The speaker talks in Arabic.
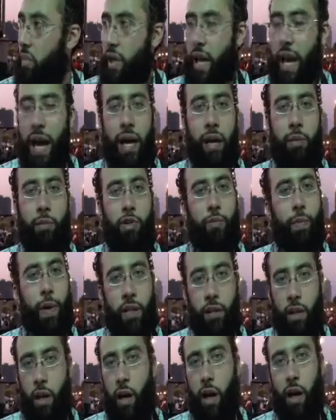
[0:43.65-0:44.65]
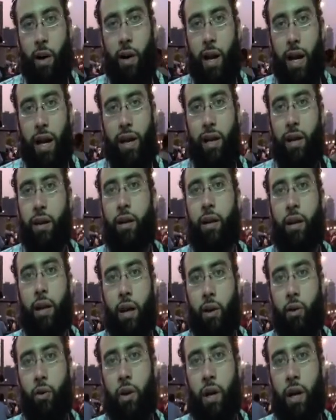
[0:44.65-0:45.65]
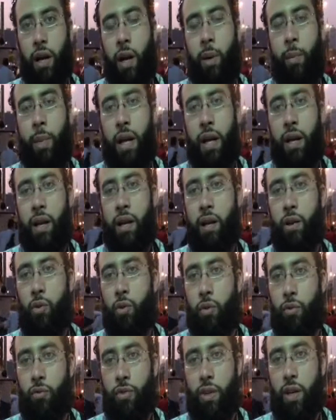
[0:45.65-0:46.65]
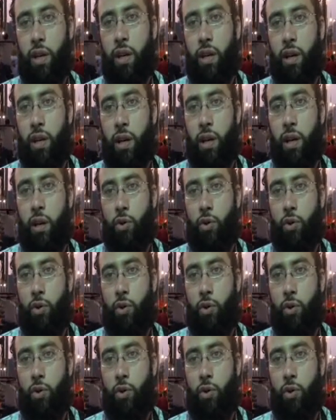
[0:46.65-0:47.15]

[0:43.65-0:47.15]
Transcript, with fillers: يعني مش بطاله ولكن كنا نامل ان يكون في